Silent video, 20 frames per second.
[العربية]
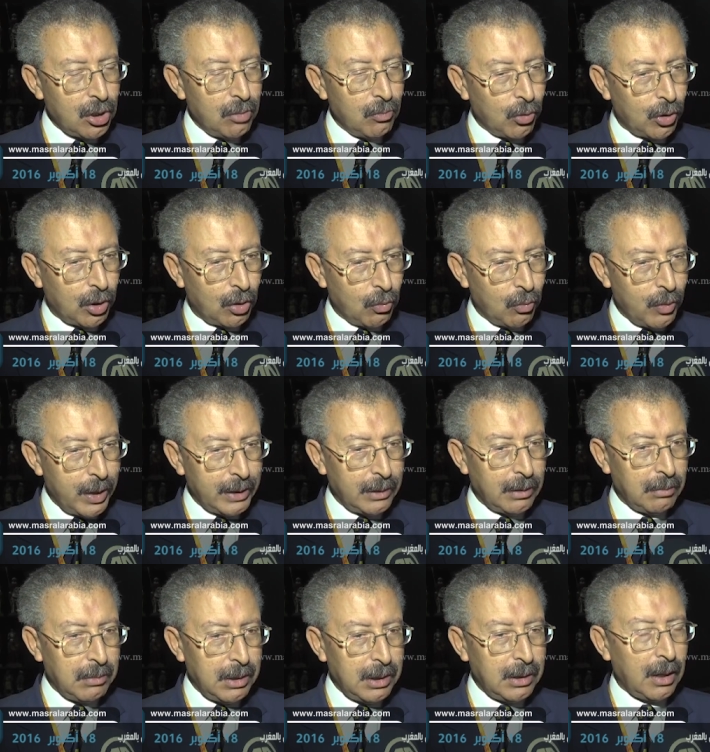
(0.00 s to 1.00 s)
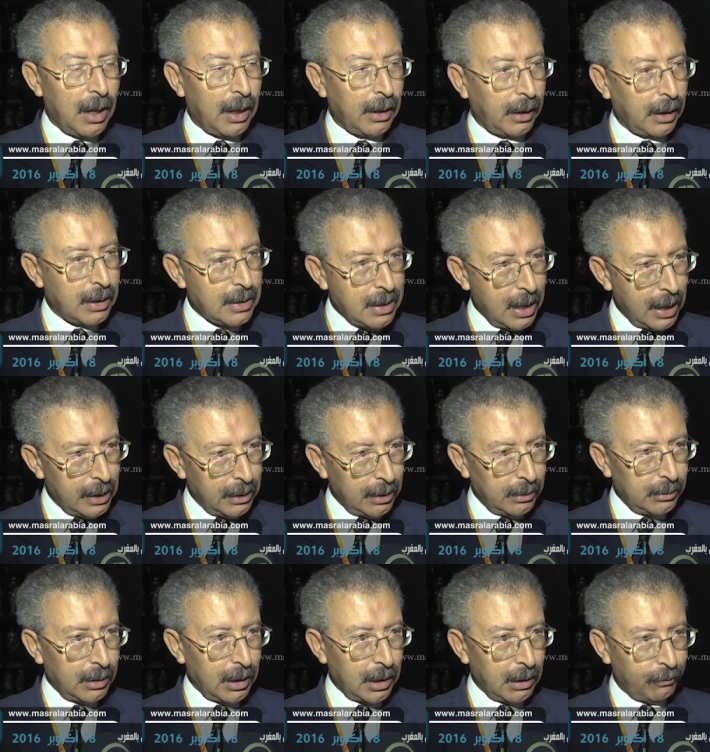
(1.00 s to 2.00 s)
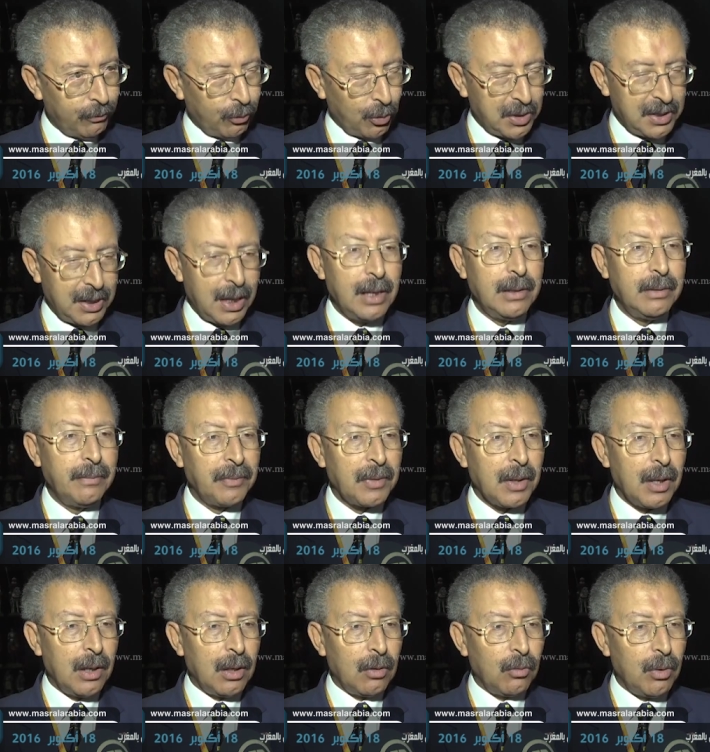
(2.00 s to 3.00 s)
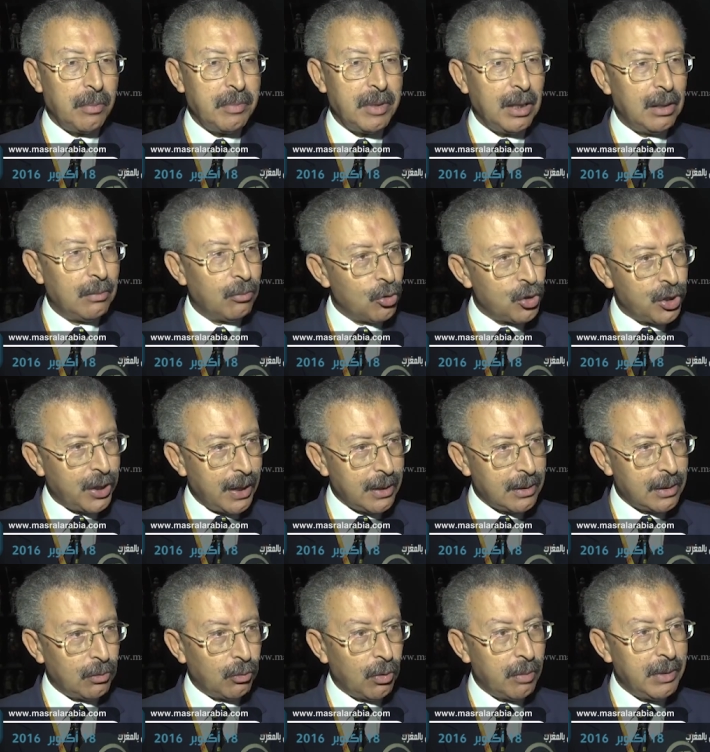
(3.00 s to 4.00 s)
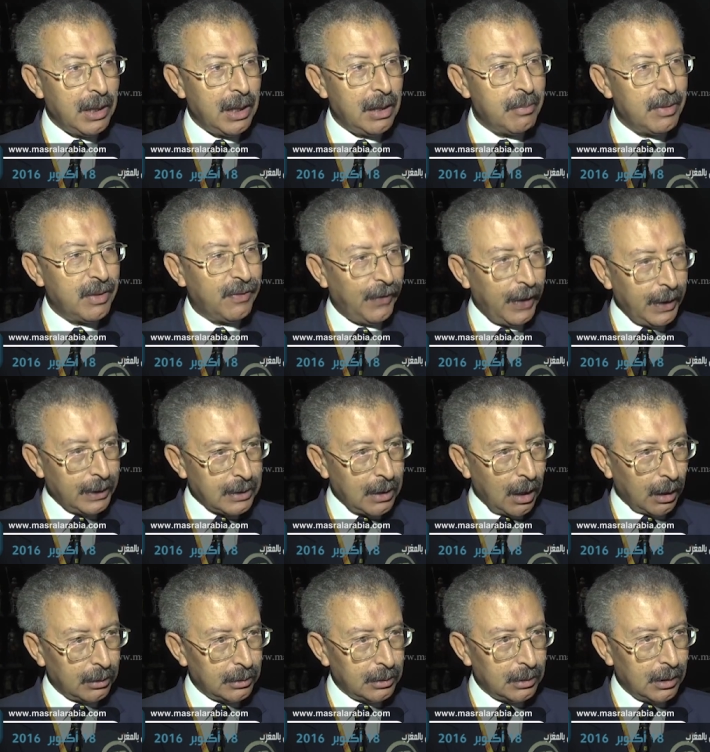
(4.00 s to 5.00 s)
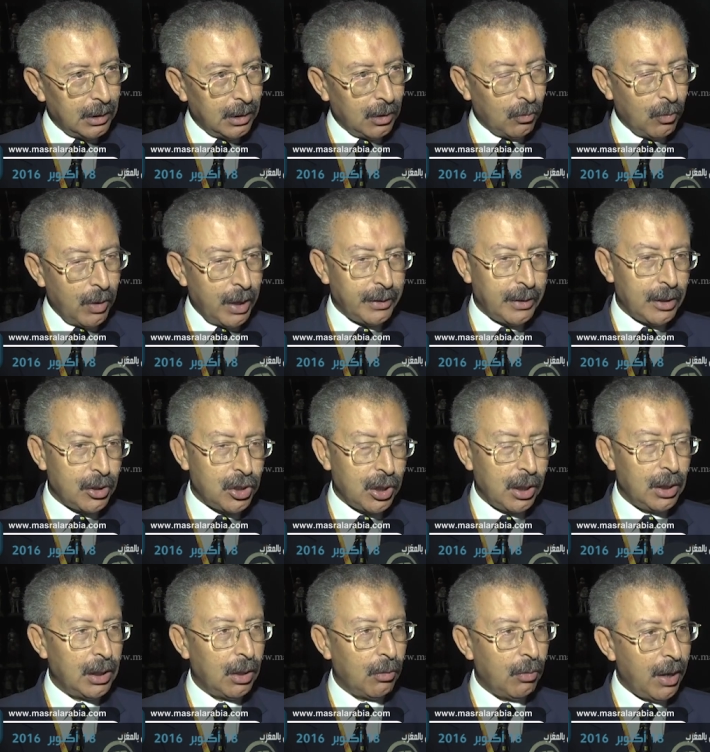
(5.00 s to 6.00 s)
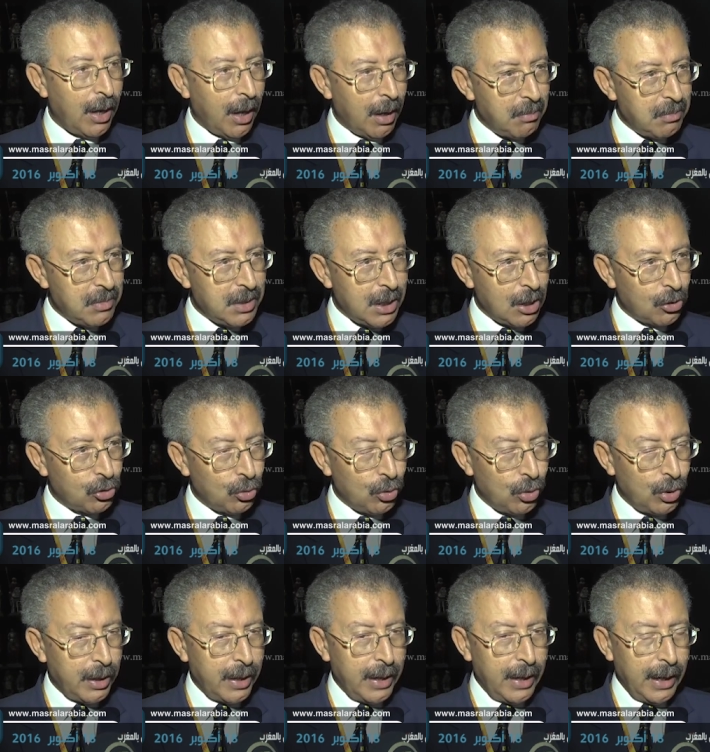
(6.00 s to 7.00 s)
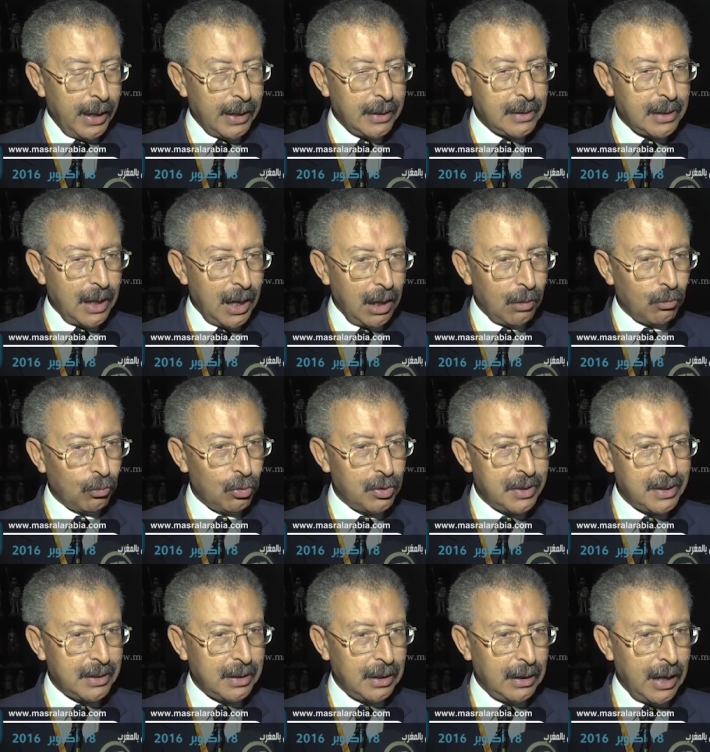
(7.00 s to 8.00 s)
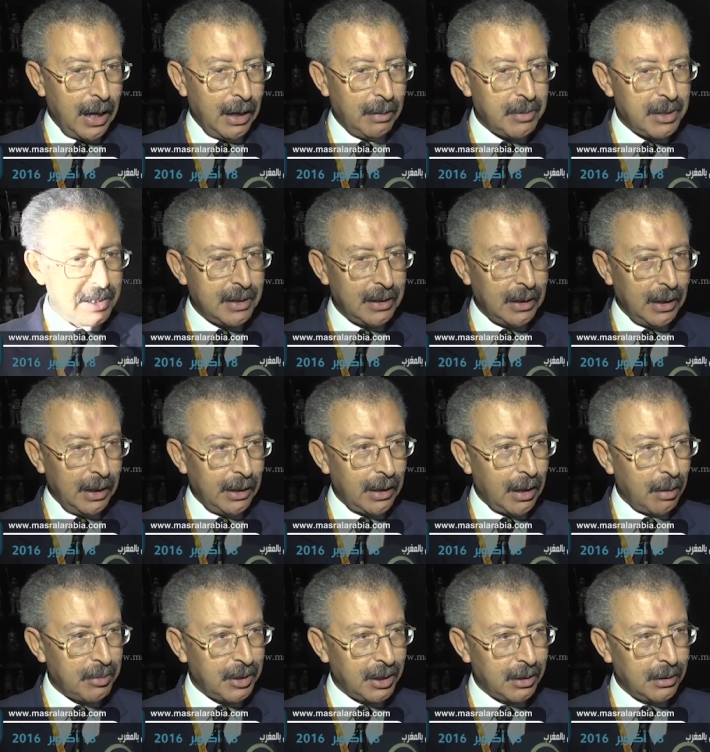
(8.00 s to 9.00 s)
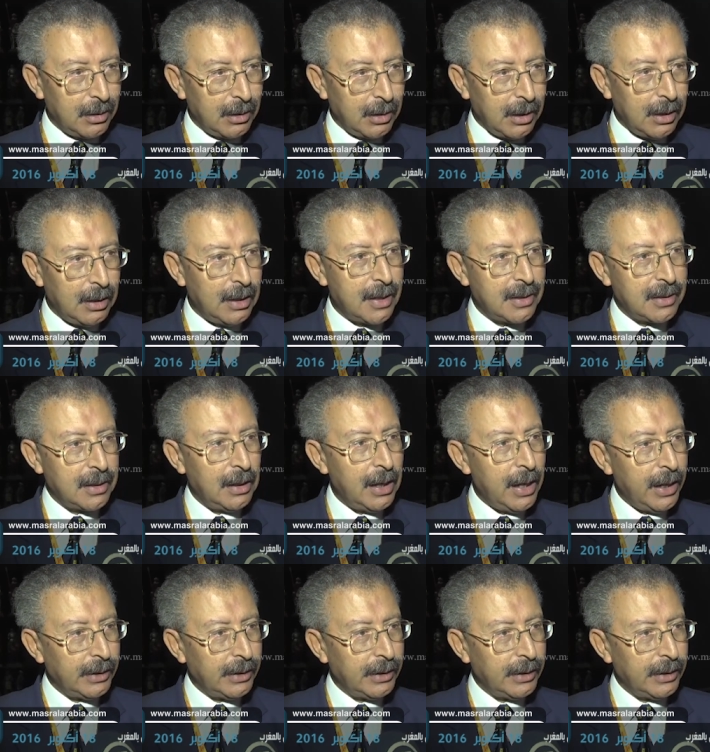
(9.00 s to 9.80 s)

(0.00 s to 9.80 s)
المكون من الخيالة أي الفرسان ومن المشاة ومن المدفعية وهذا شيء له أهميته أي تحول السلاح من السلاح الأبيض إلى سلاح